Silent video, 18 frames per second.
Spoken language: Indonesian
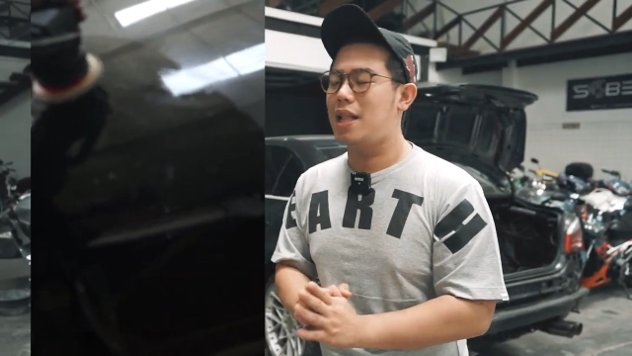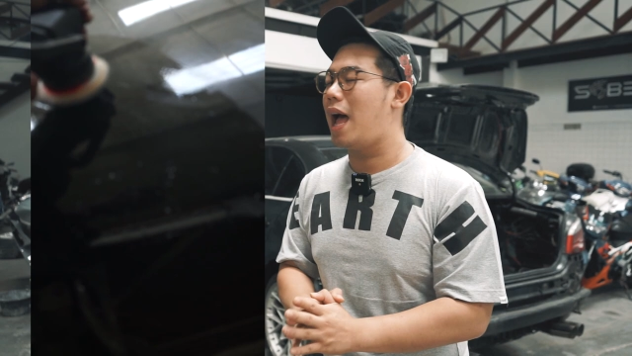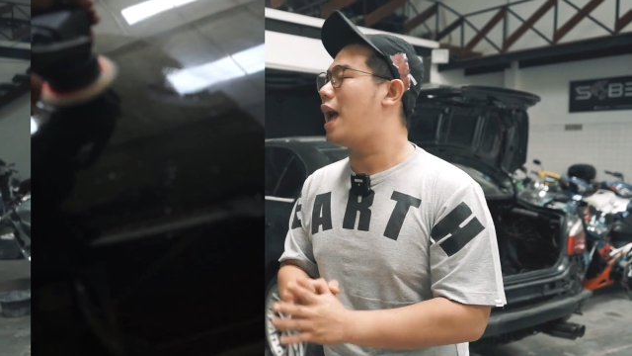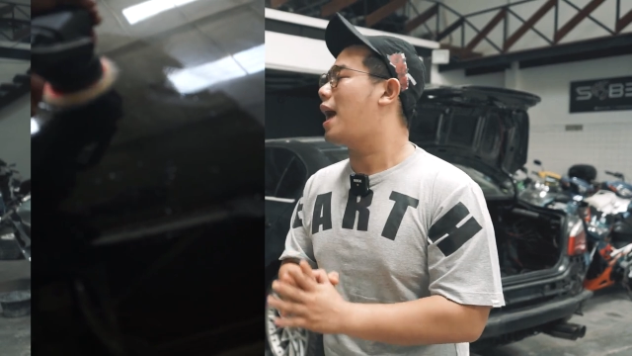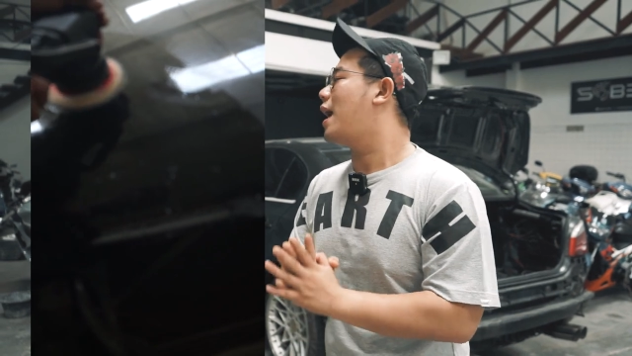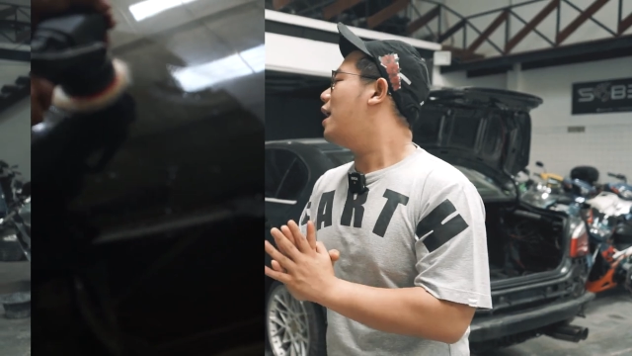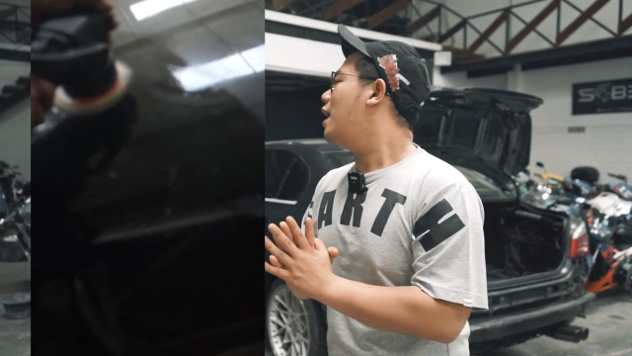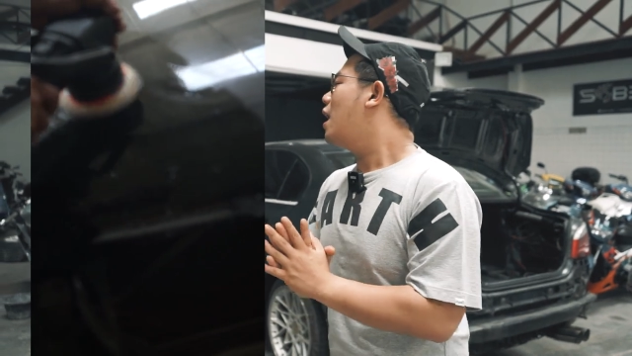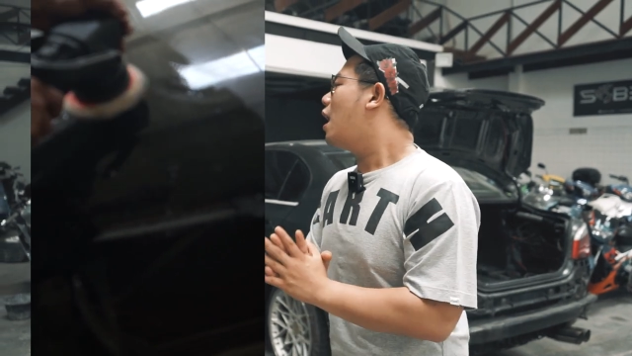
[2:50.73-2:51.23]

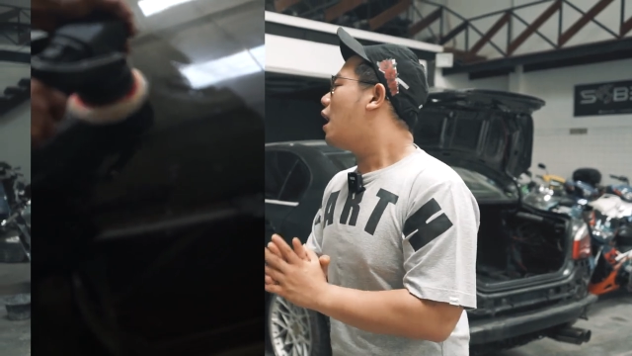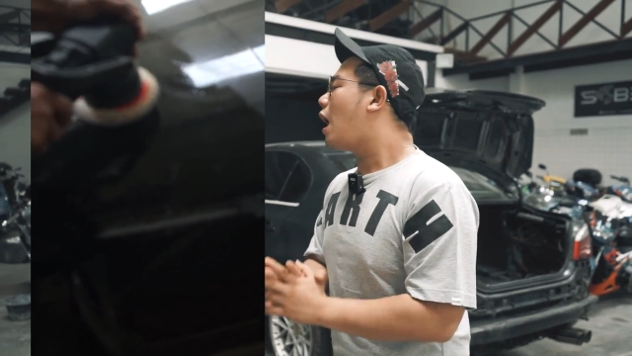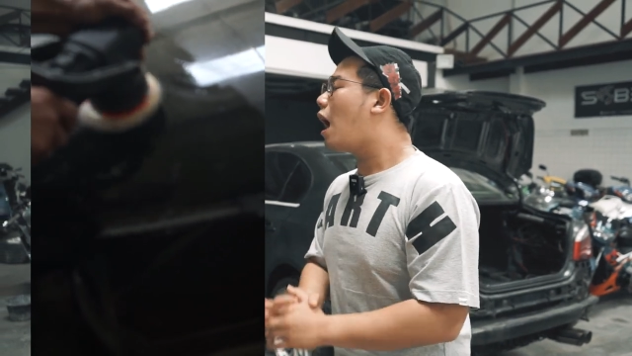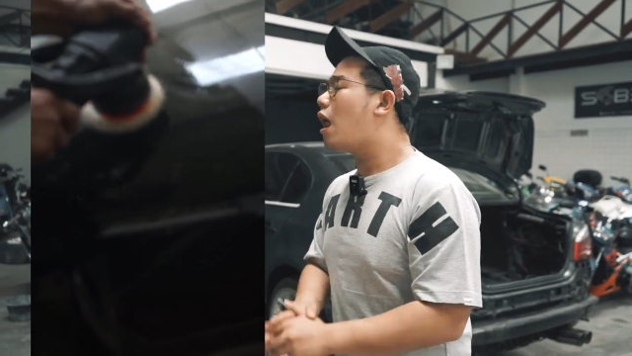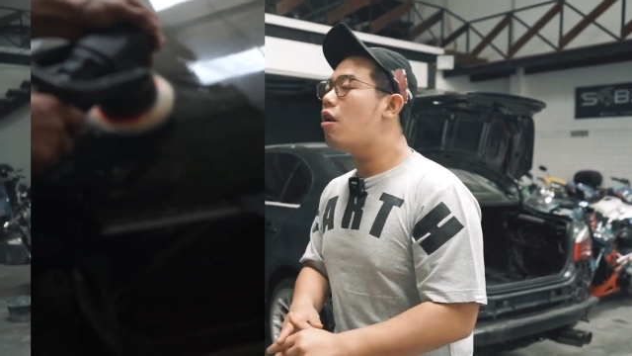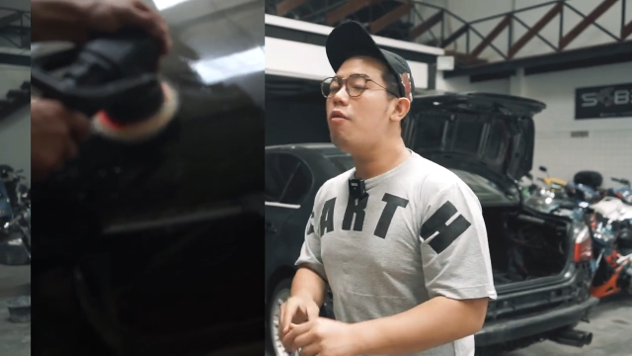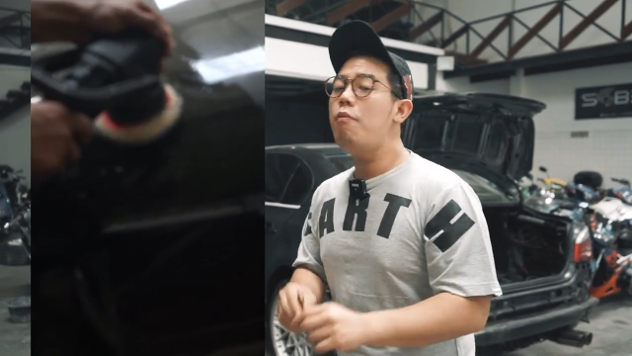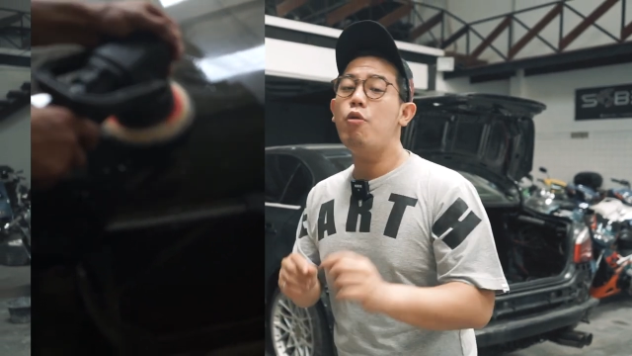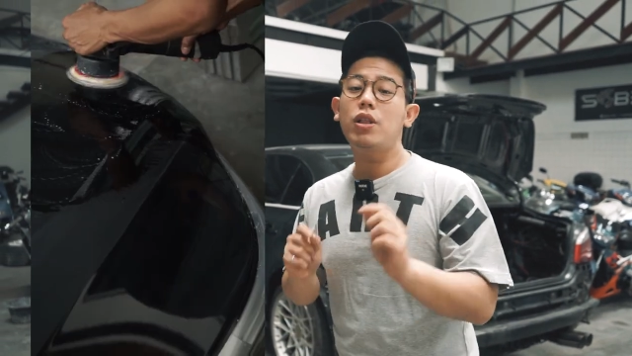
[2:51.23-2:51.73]
Nah,
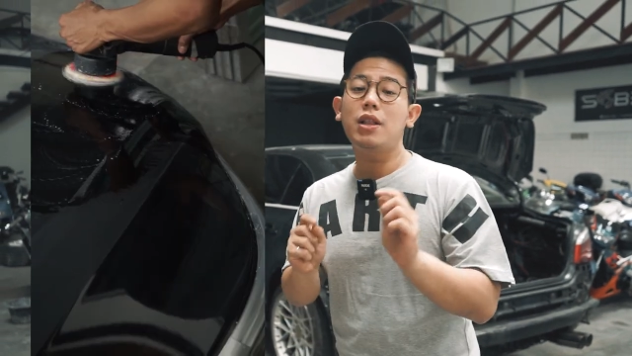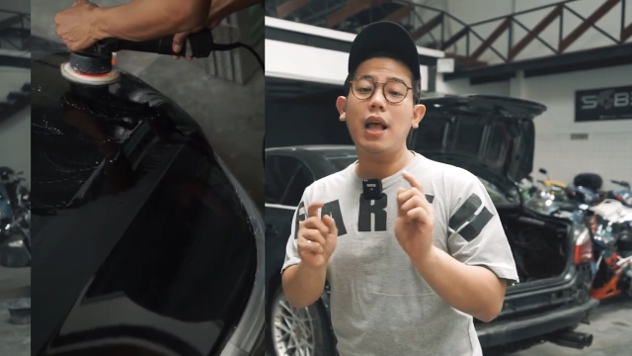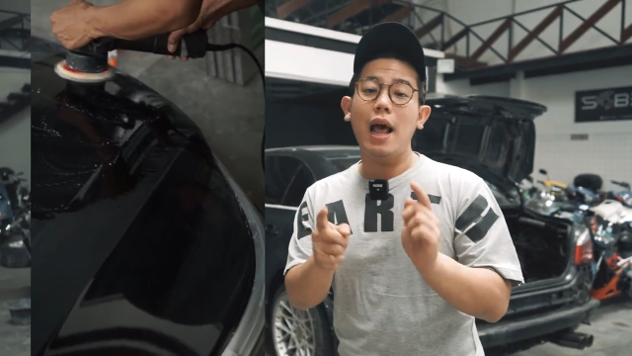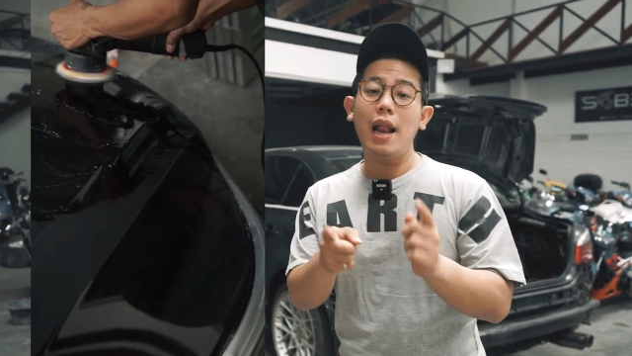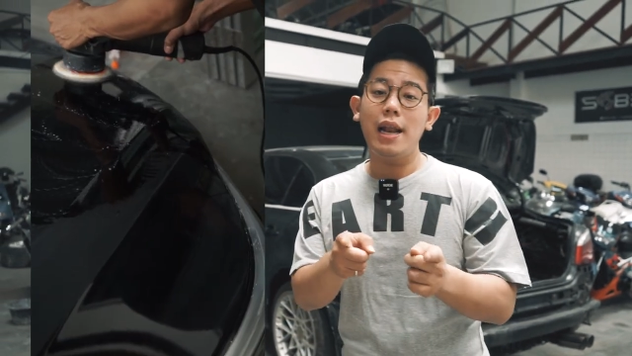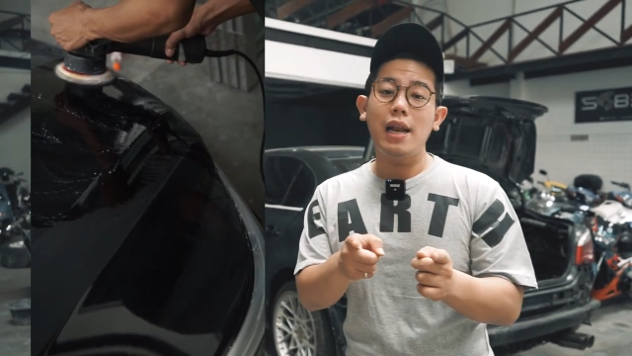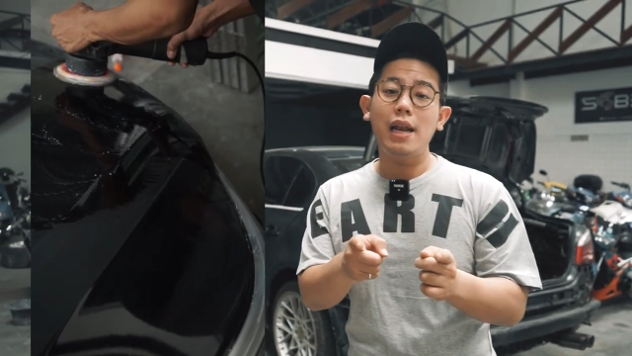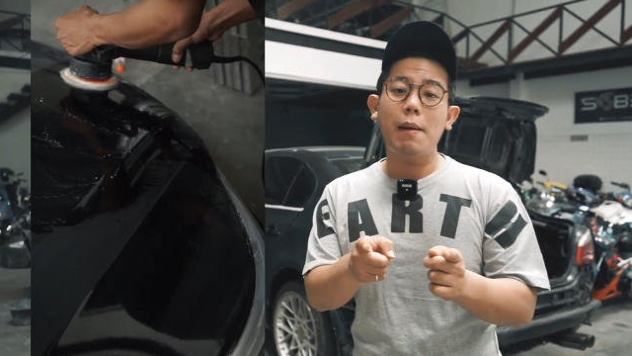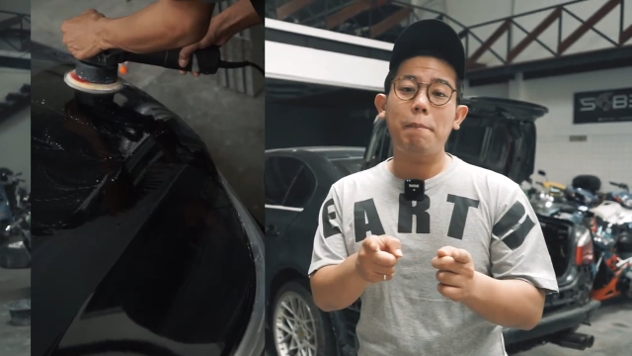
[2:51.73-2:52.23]
kalau buat
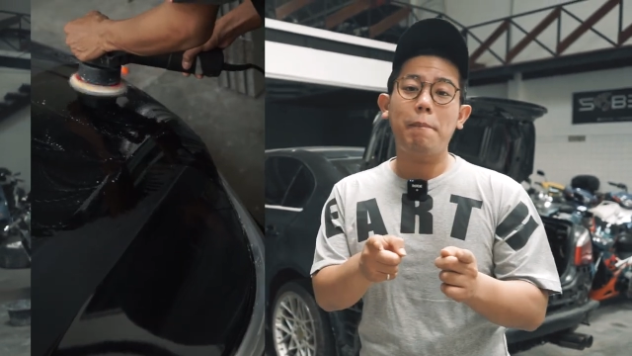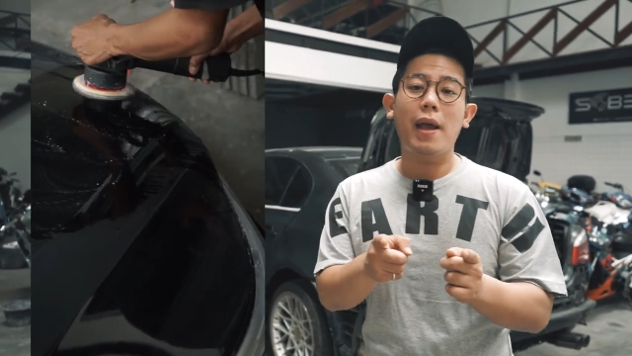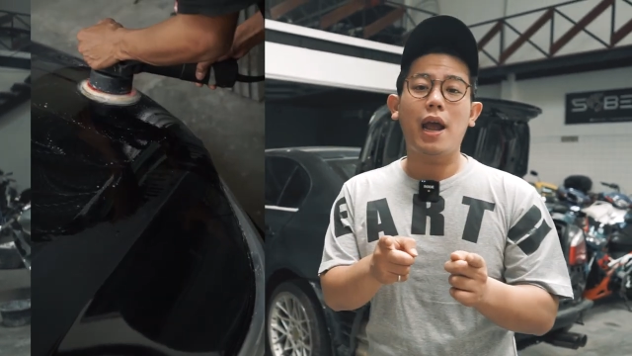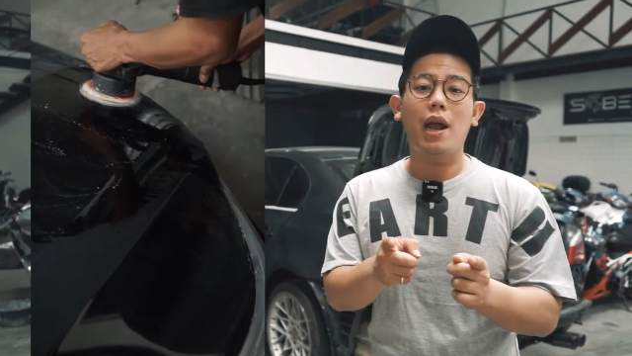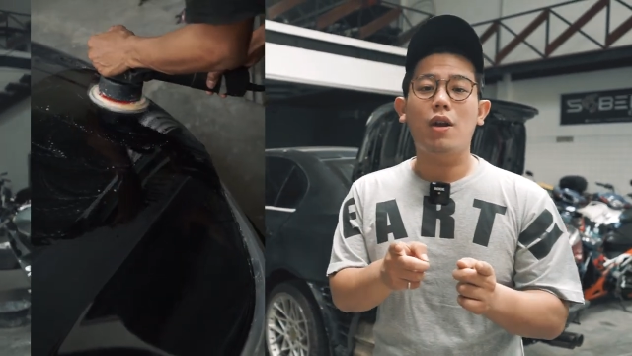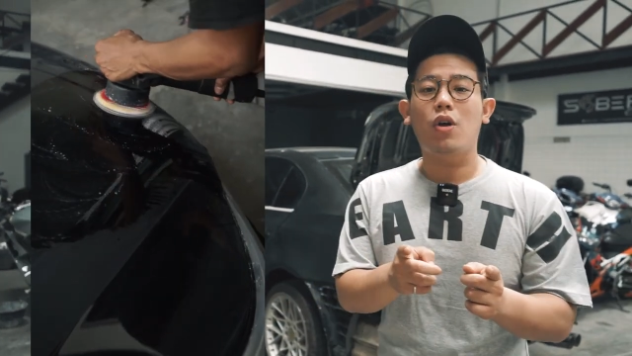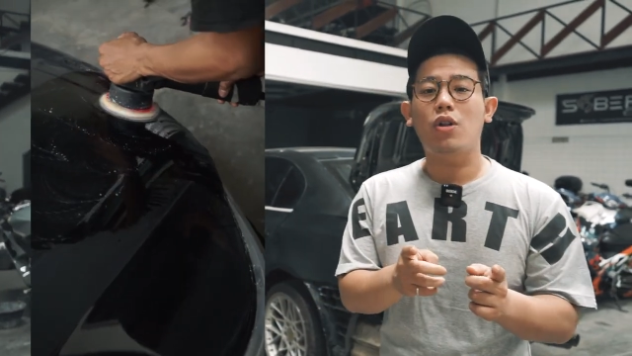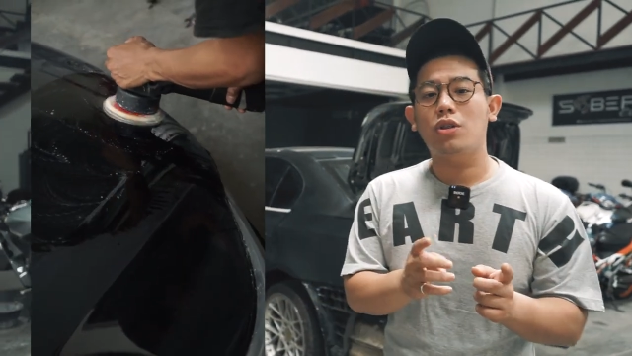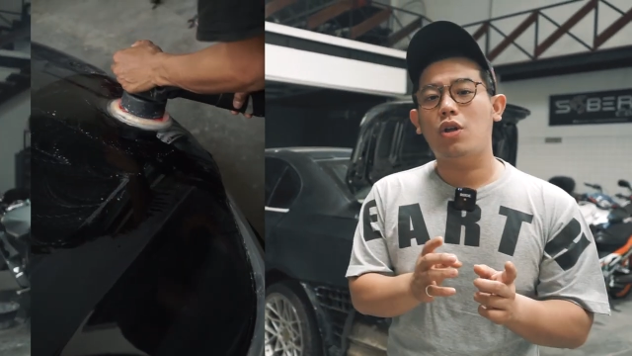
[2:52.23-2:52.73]
kalian yang
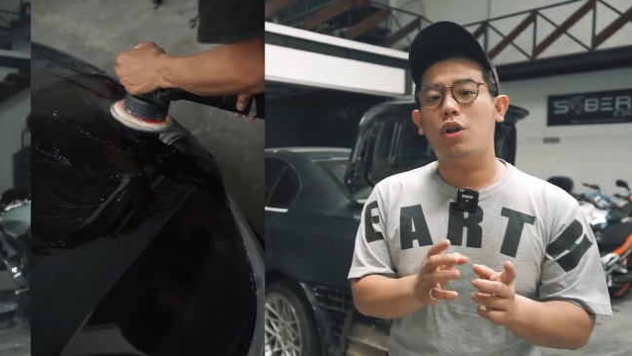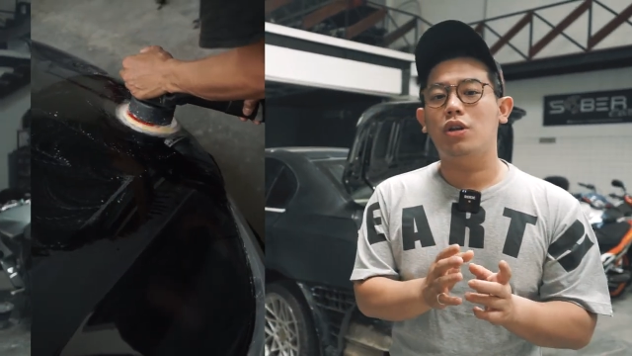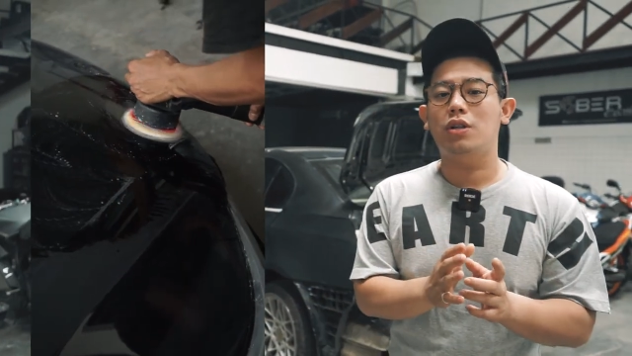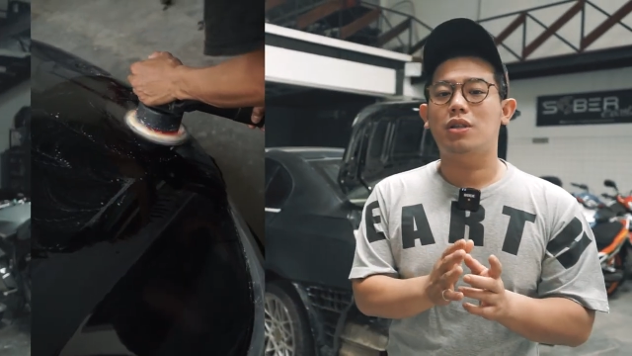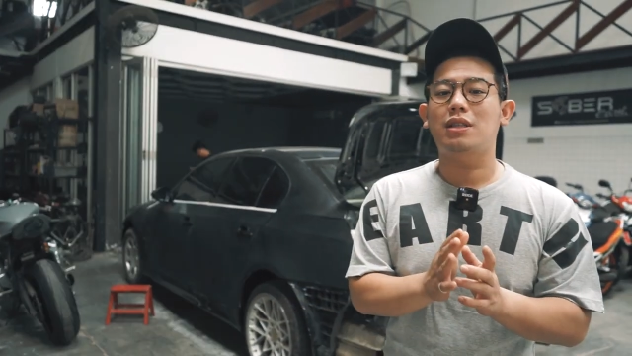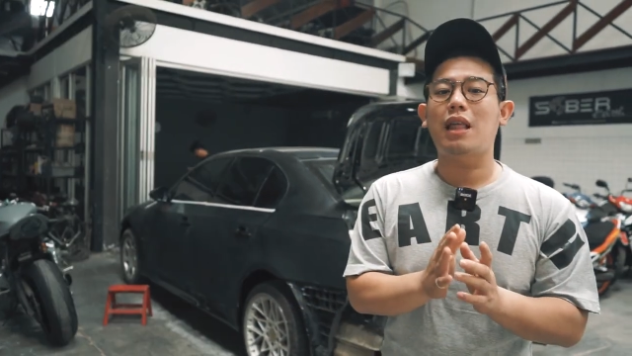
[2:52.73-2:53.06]
pengen nonton